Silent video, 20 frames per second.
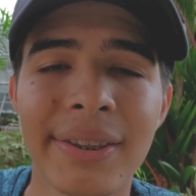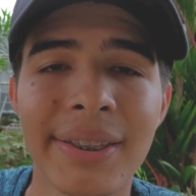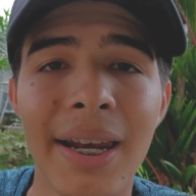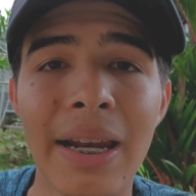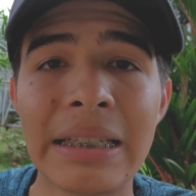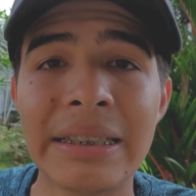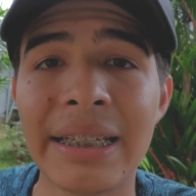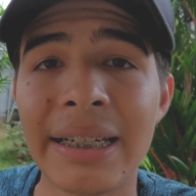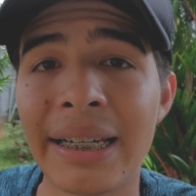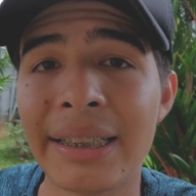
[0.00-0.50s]
de
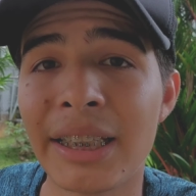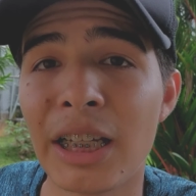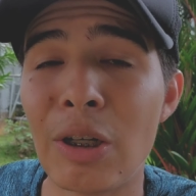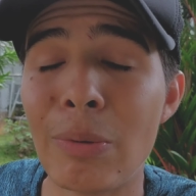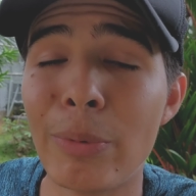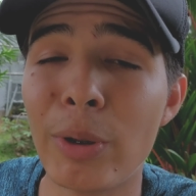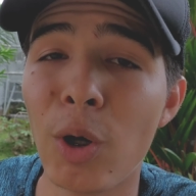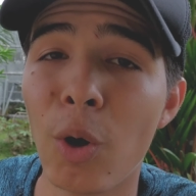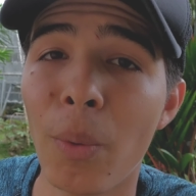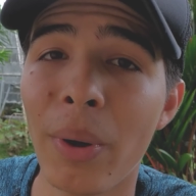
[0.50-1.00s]
las bicicletas
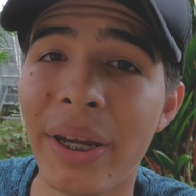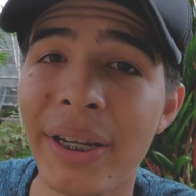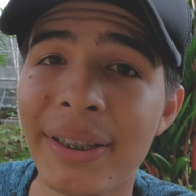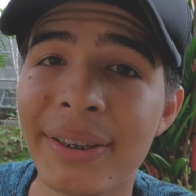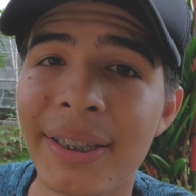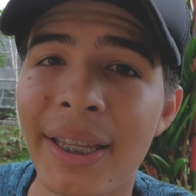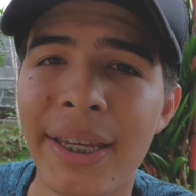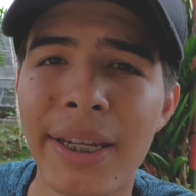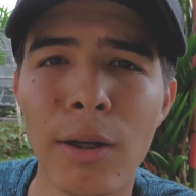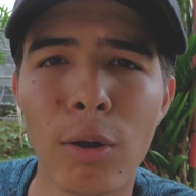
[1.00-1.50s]
número
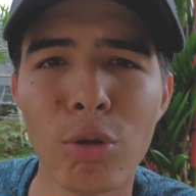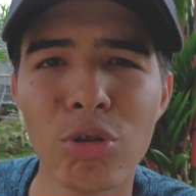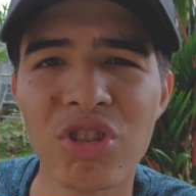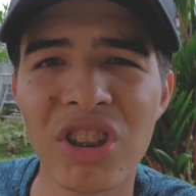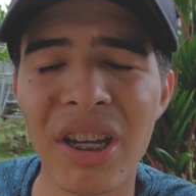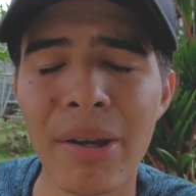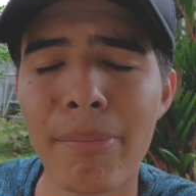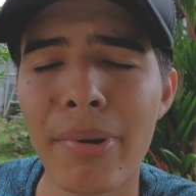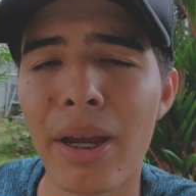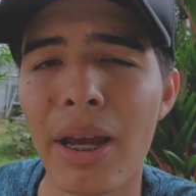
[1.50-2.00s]
20 y
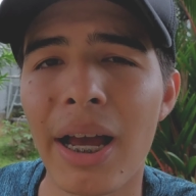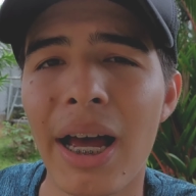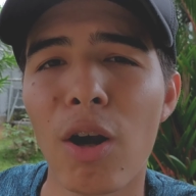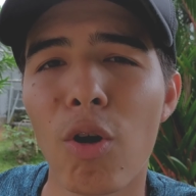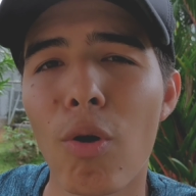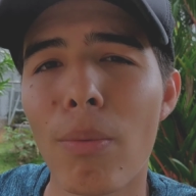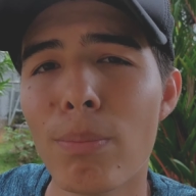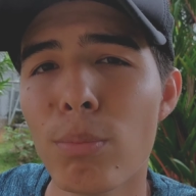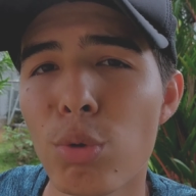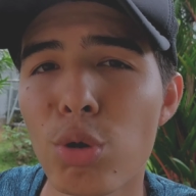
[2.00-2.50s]
conseguirme
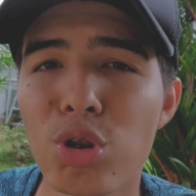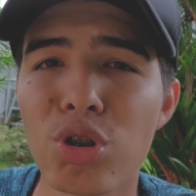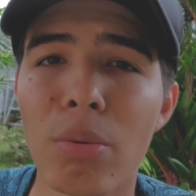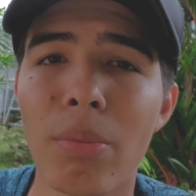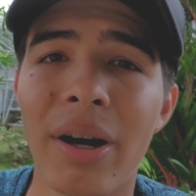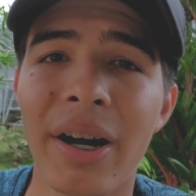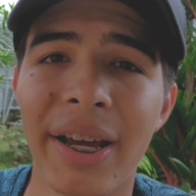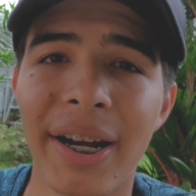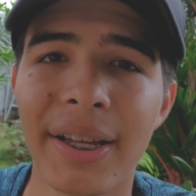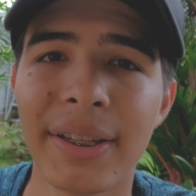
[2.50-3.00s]
algo mucho
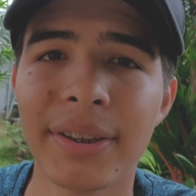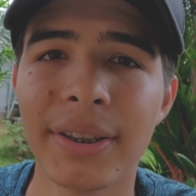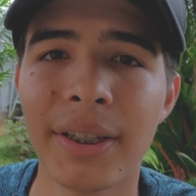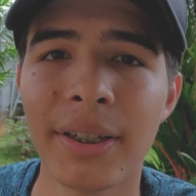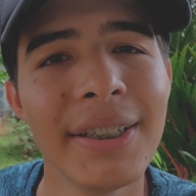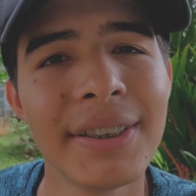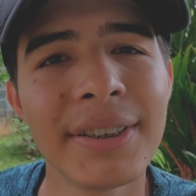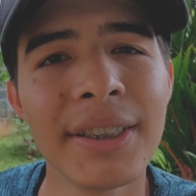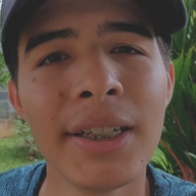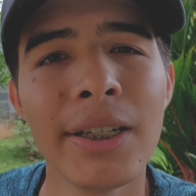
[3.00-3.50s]
más
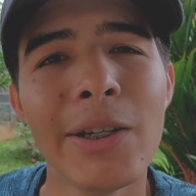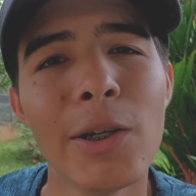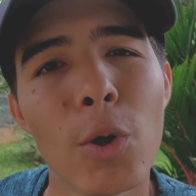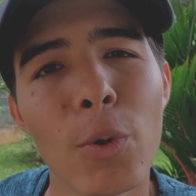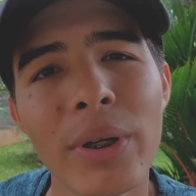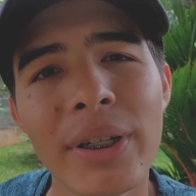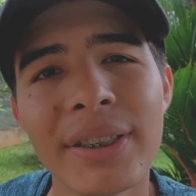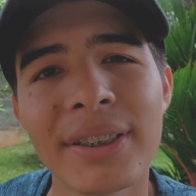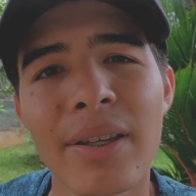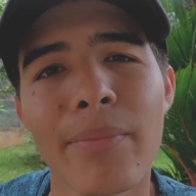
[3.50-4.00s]
grande. Y sí
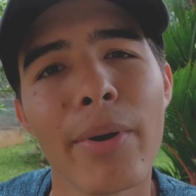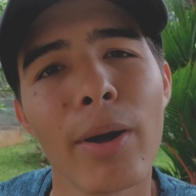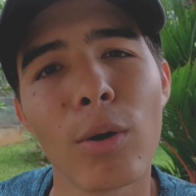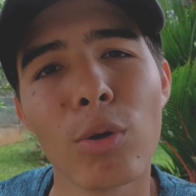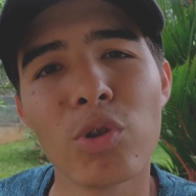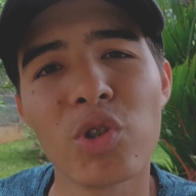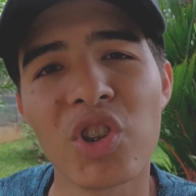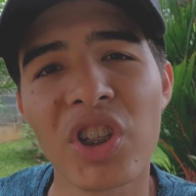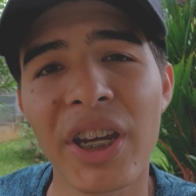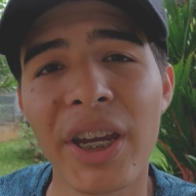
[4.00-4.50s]
lo hice, me
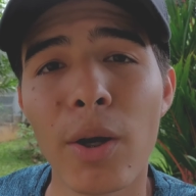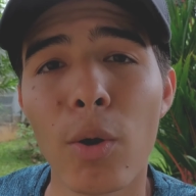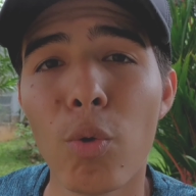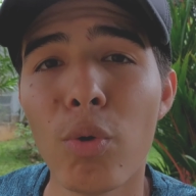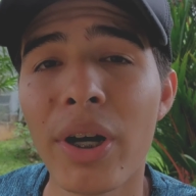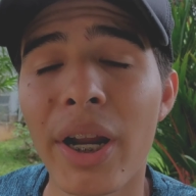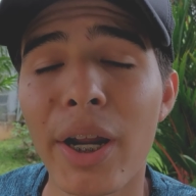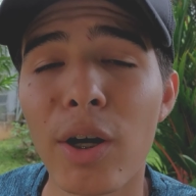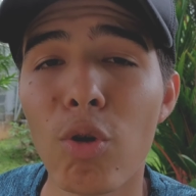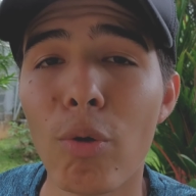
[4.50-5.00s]
conseguí
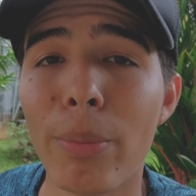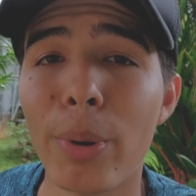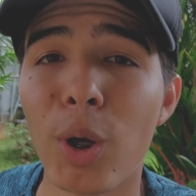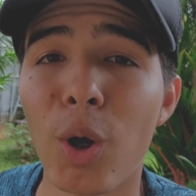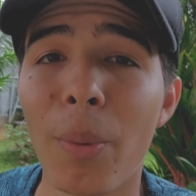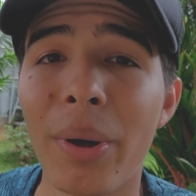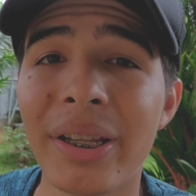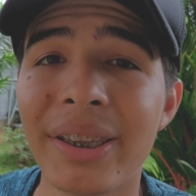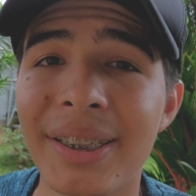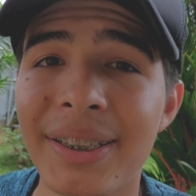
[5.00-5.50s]
una
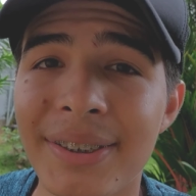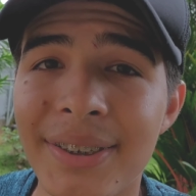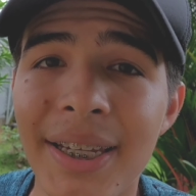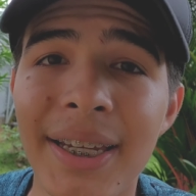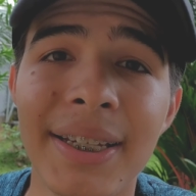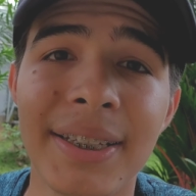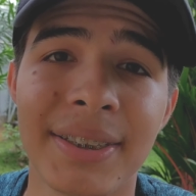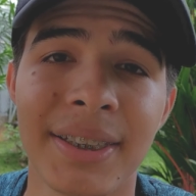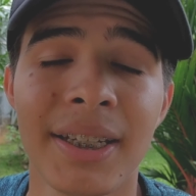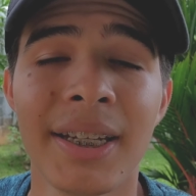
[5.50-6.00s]
número
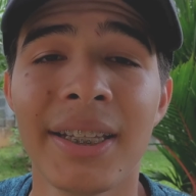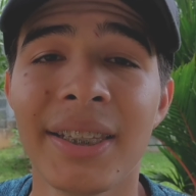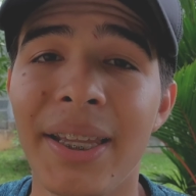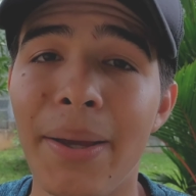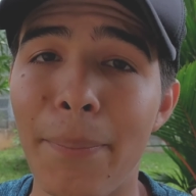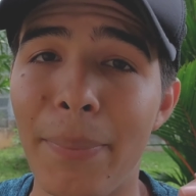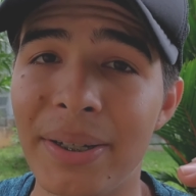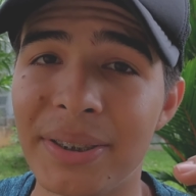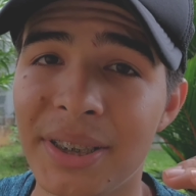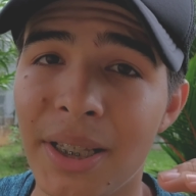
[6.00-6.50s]
26,
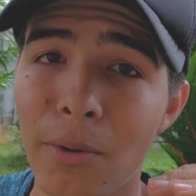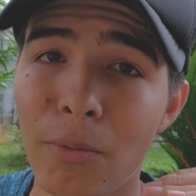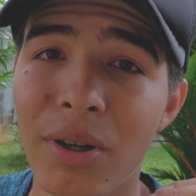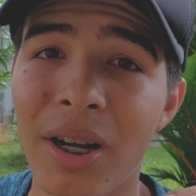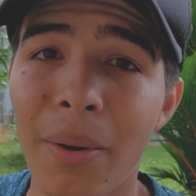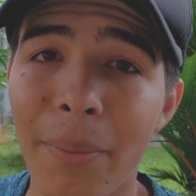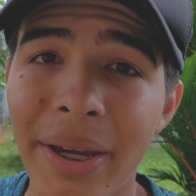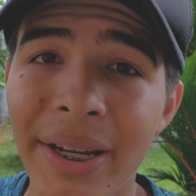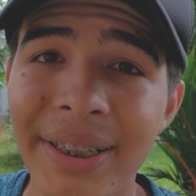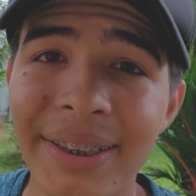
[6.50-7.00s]
de pasar
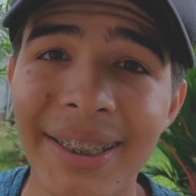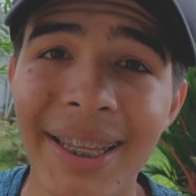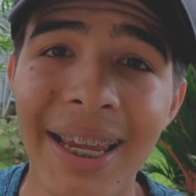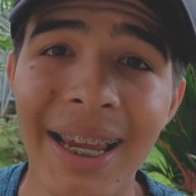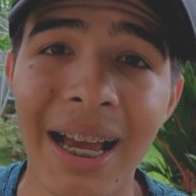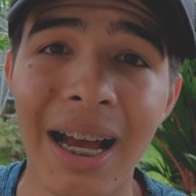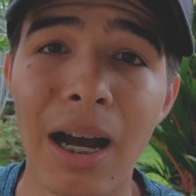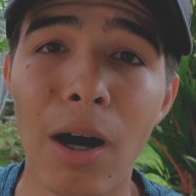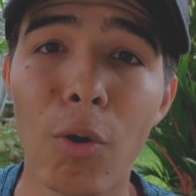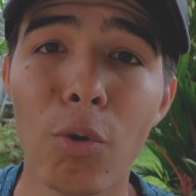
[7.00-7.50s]
una
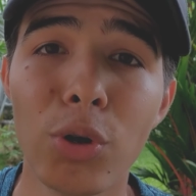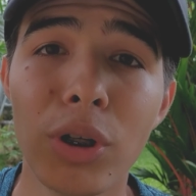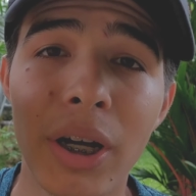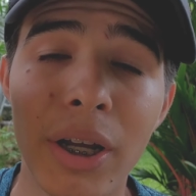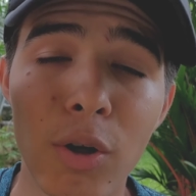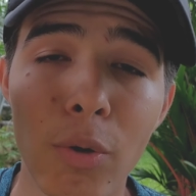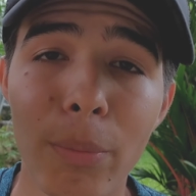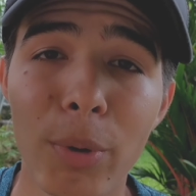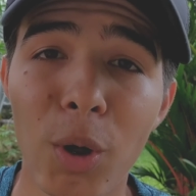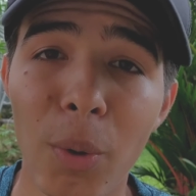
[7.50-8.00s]
20 a
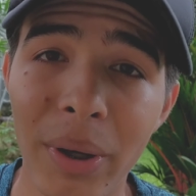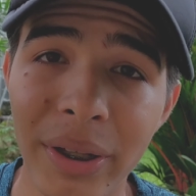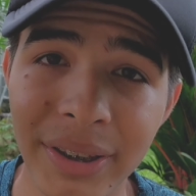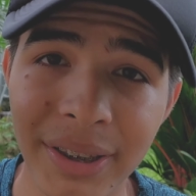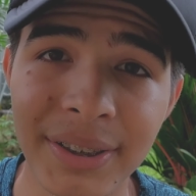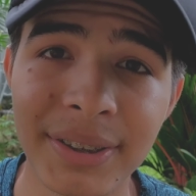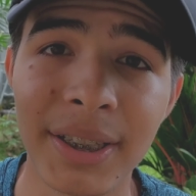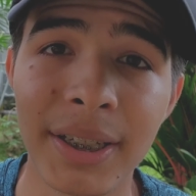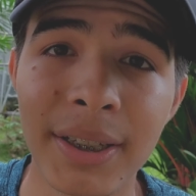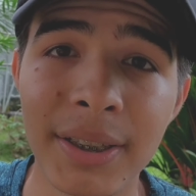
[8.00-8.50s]
una número
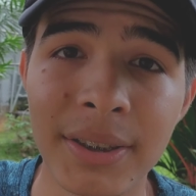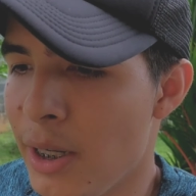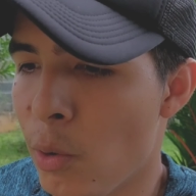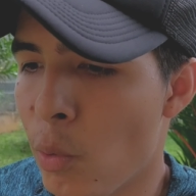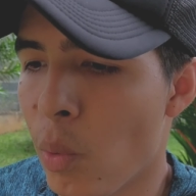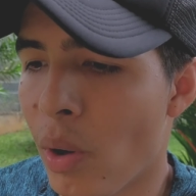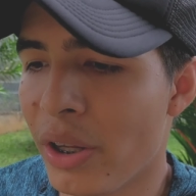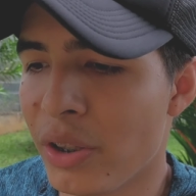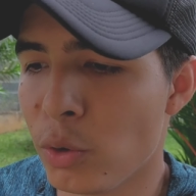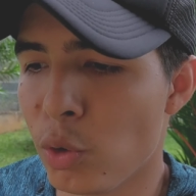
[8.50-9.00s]

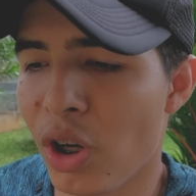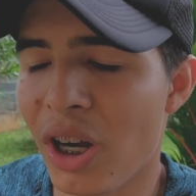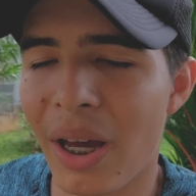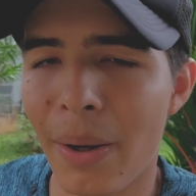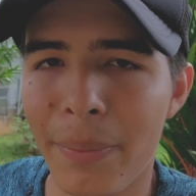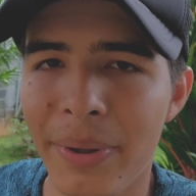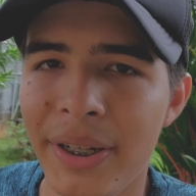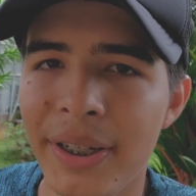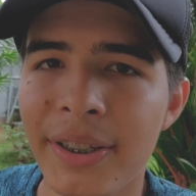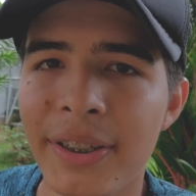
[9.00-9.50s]
26. Cuando
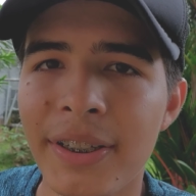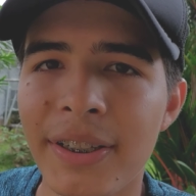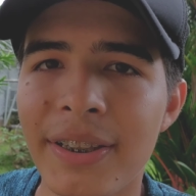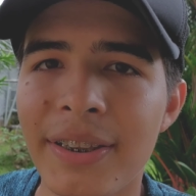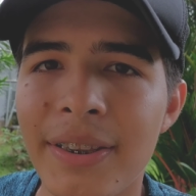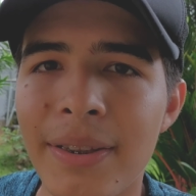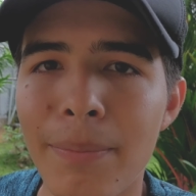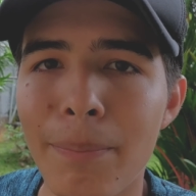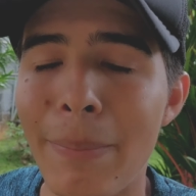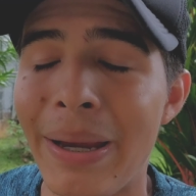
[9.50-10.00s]
la vi,
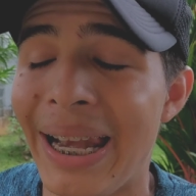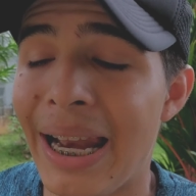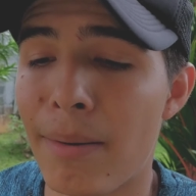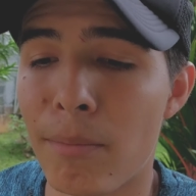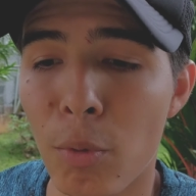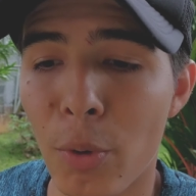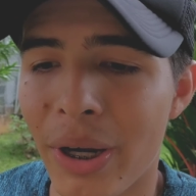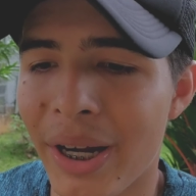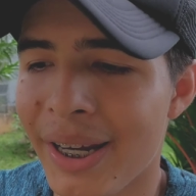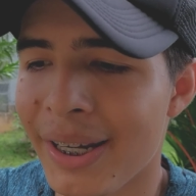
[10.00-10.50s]
me
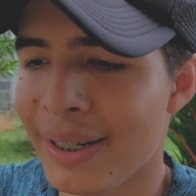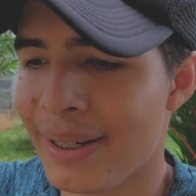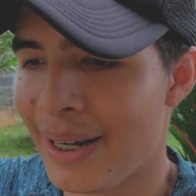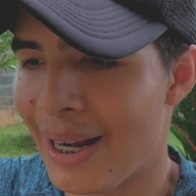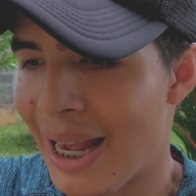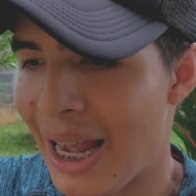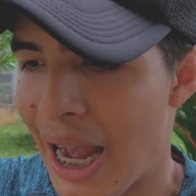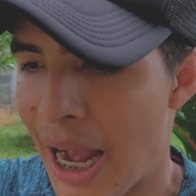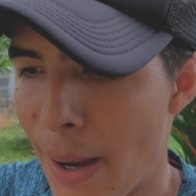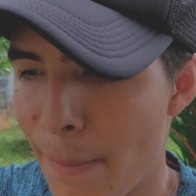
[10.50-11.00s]
enamoré
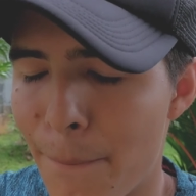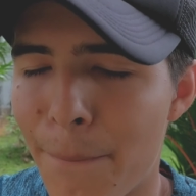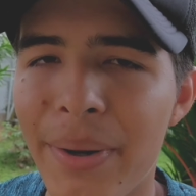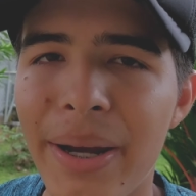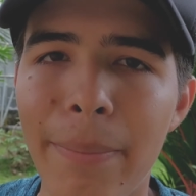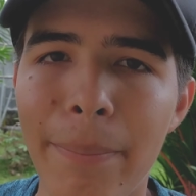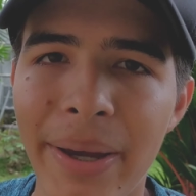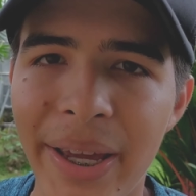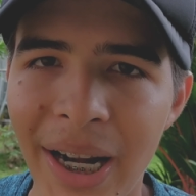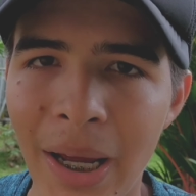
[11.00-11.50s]
a
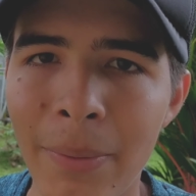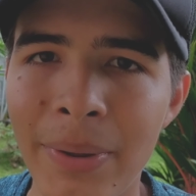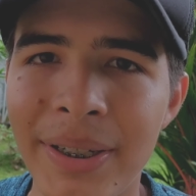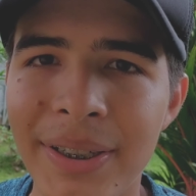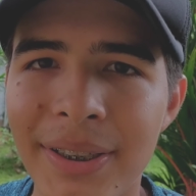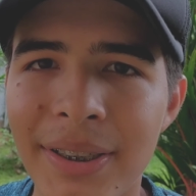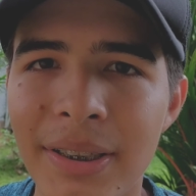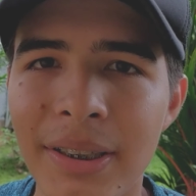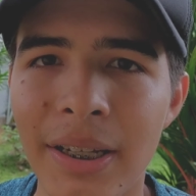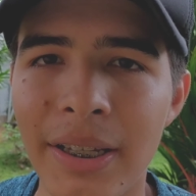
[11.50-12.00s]
primera
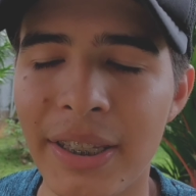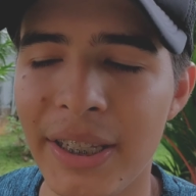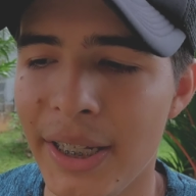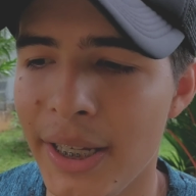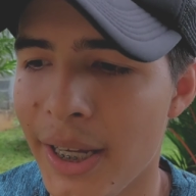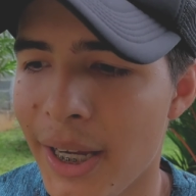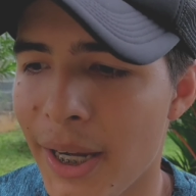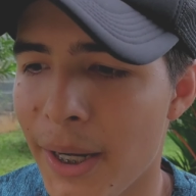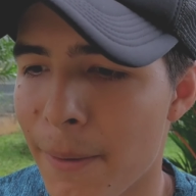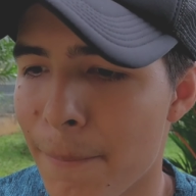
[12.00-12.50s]
vista.
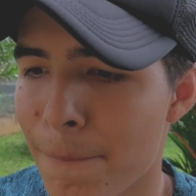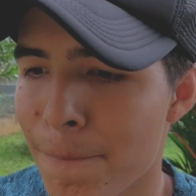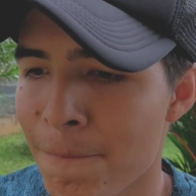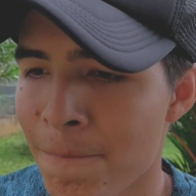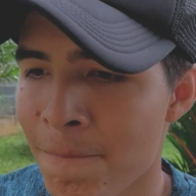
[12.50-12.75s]
Dije,